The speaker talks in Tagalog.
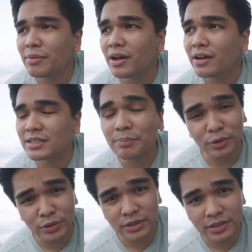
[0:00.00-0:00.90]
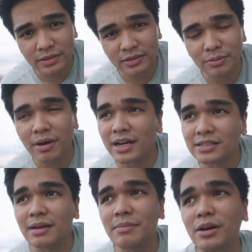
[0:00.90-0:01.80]
mga, sa prod, yung mga
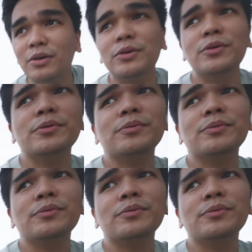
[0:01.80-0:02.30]
kasama ko,